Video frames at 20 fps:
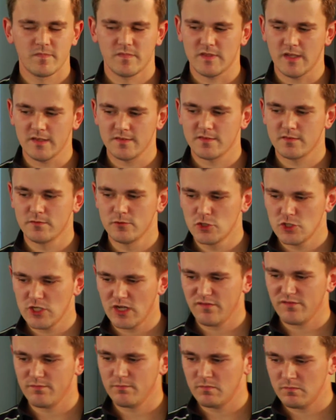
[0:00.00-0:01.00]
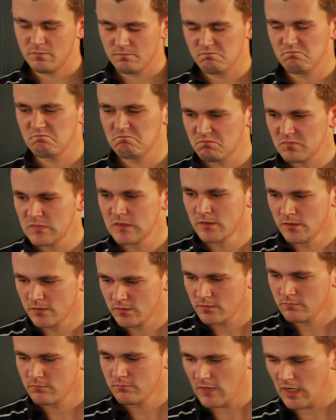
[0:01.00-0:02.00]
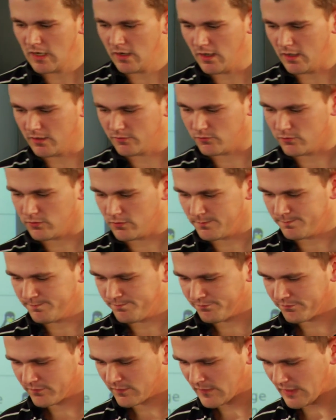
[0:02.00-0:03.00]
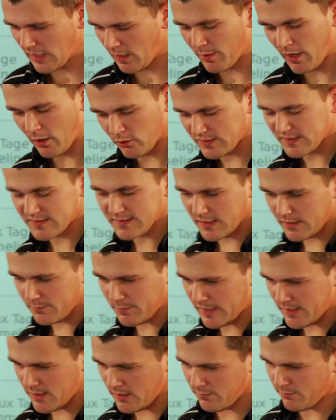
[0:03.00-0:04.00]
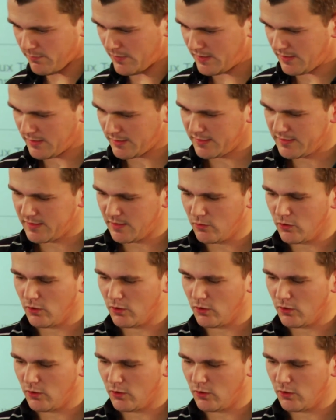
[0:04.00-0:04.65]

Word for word: Das zu schaffen, alle Achtung. Aber auch das kriegt man hin mit den richtigen